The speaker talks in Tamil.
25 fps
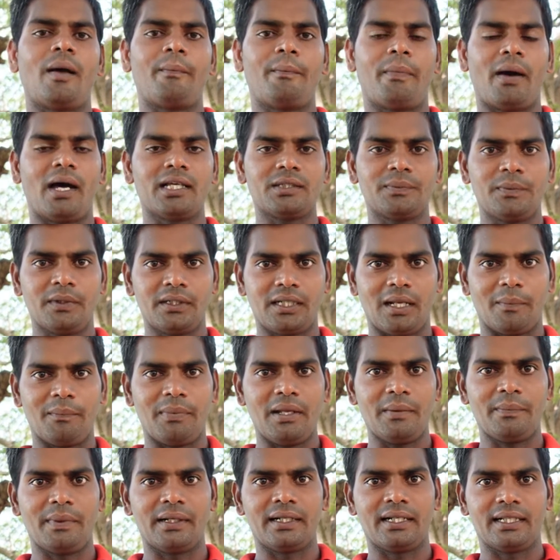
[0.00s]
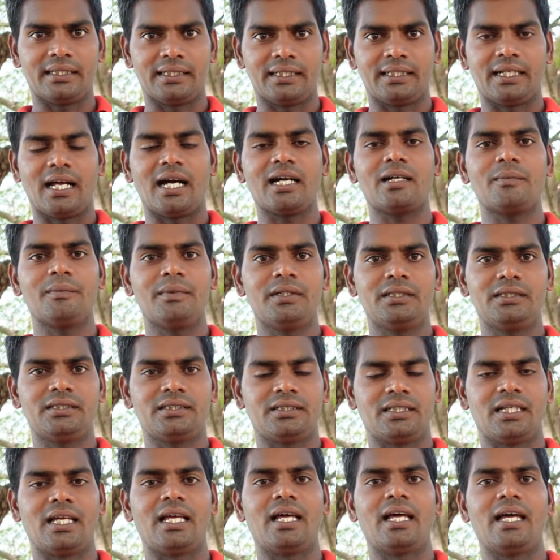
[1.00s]
பாஸ்போர்ட் அப்ளை பண்ணுற அந்த டாக்குமெண்ட்ஸ்
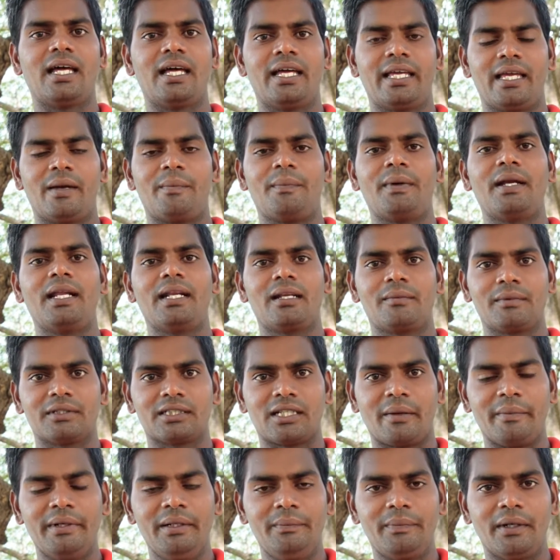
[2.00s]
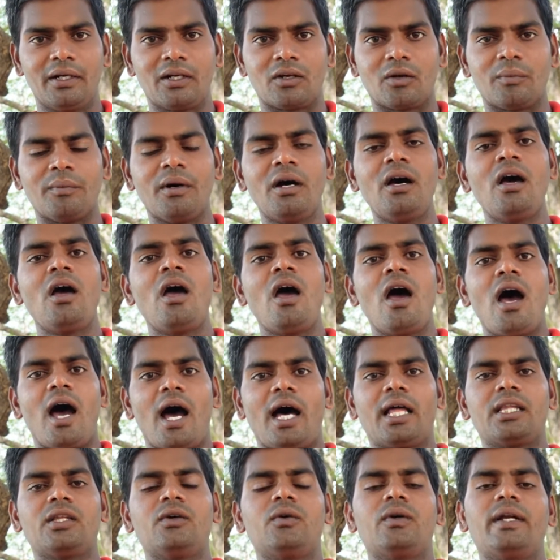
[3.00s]
எப்போல்லாம் நம்ம சப்மிட் பண்ணுறோமோ
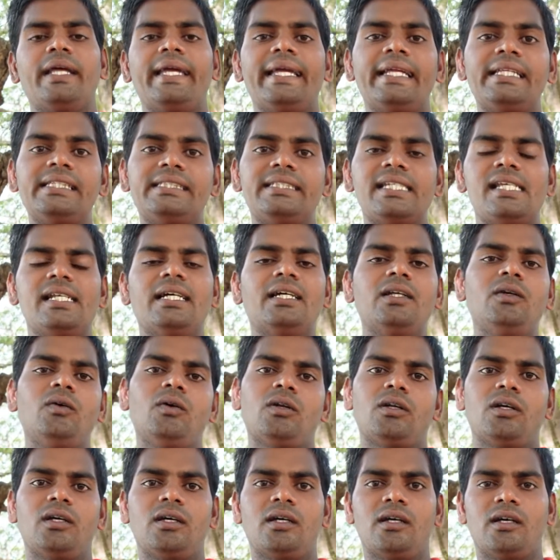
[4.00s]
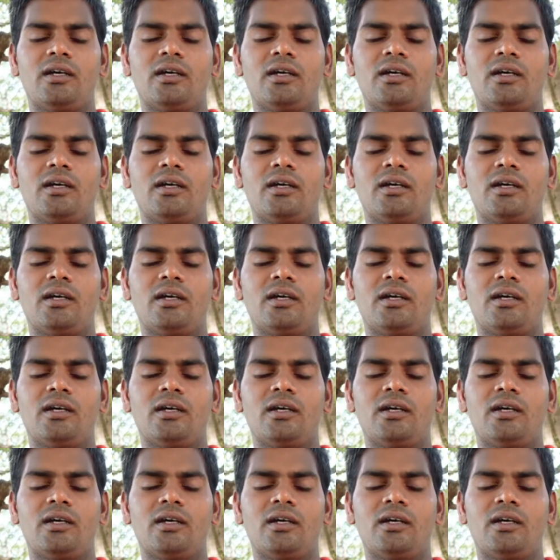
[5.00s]
அதோட இன்சியலுக்குன்னு ஒரு